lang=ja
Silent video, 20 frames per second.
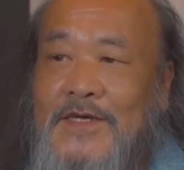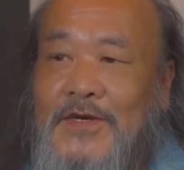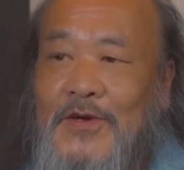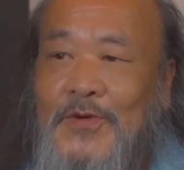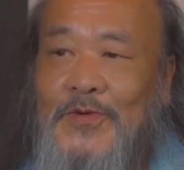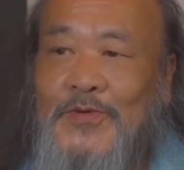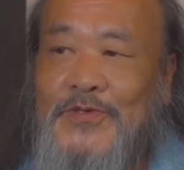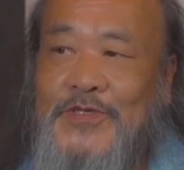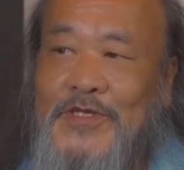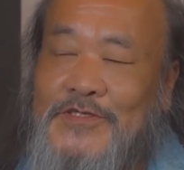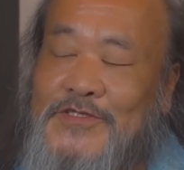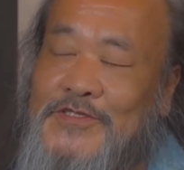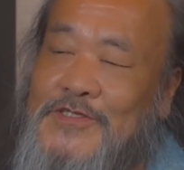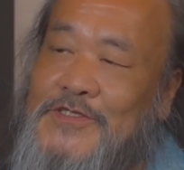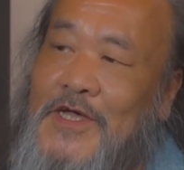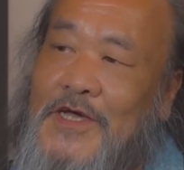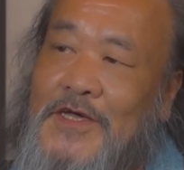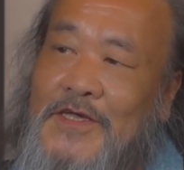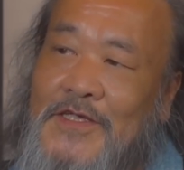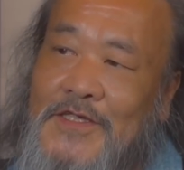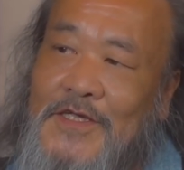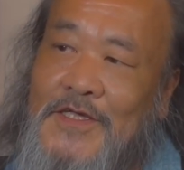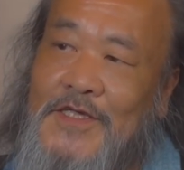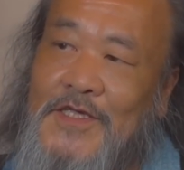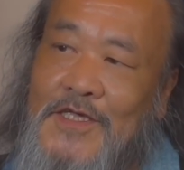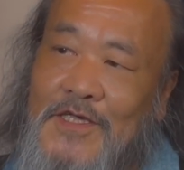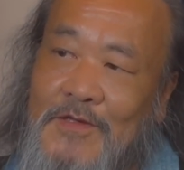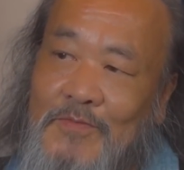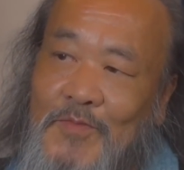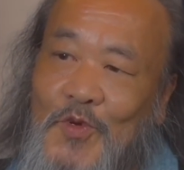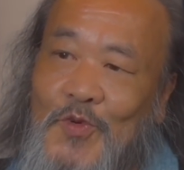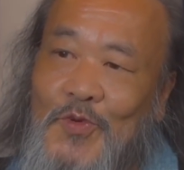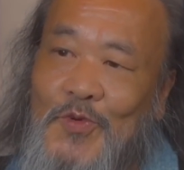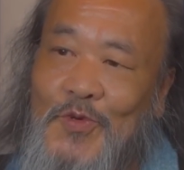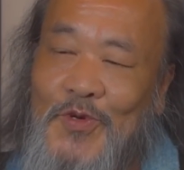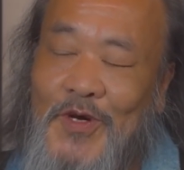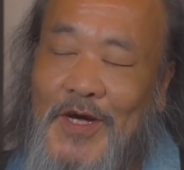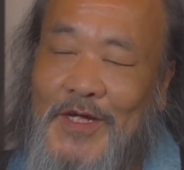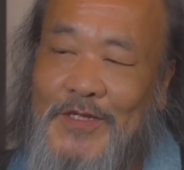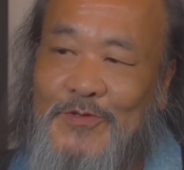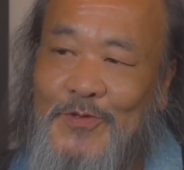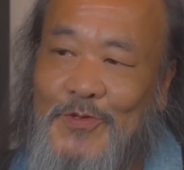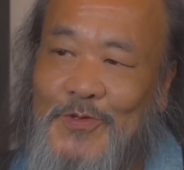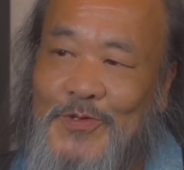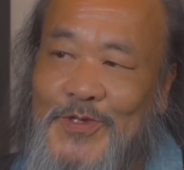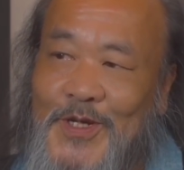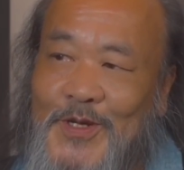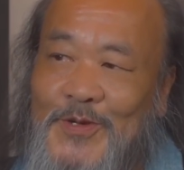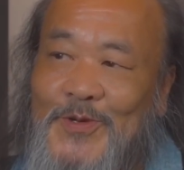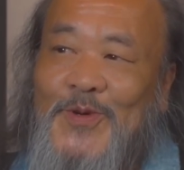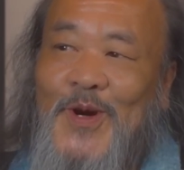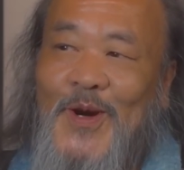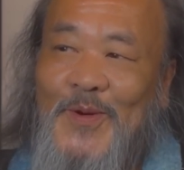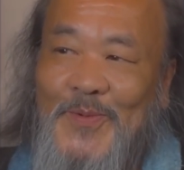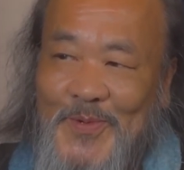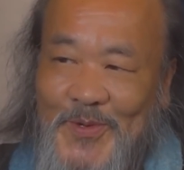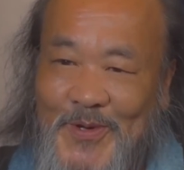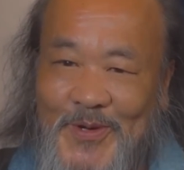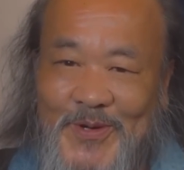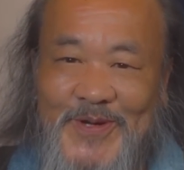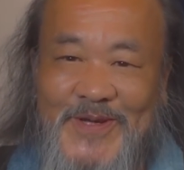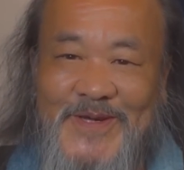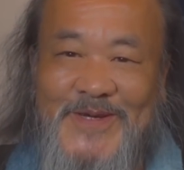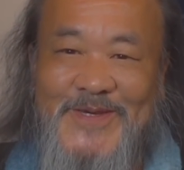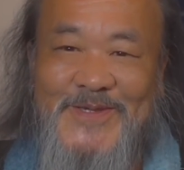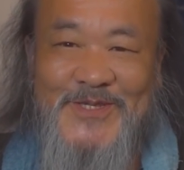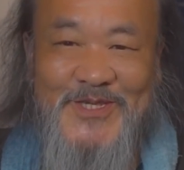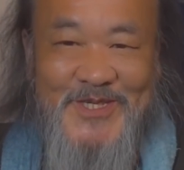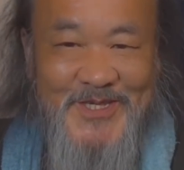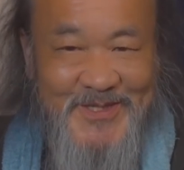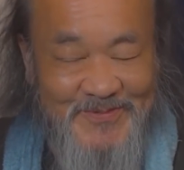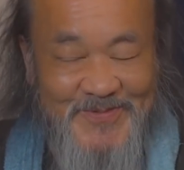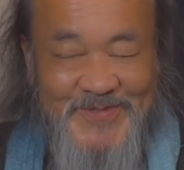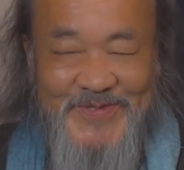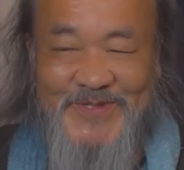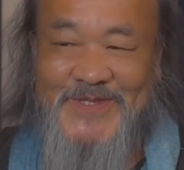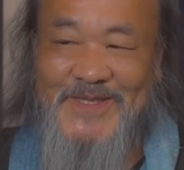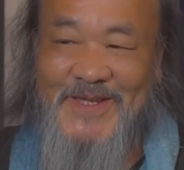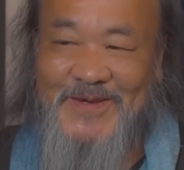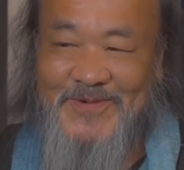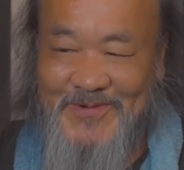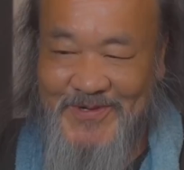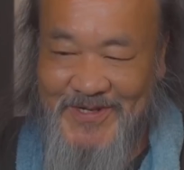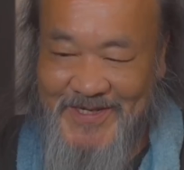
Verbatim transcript: ほんで伝えていいものがどうなのかも自分でこ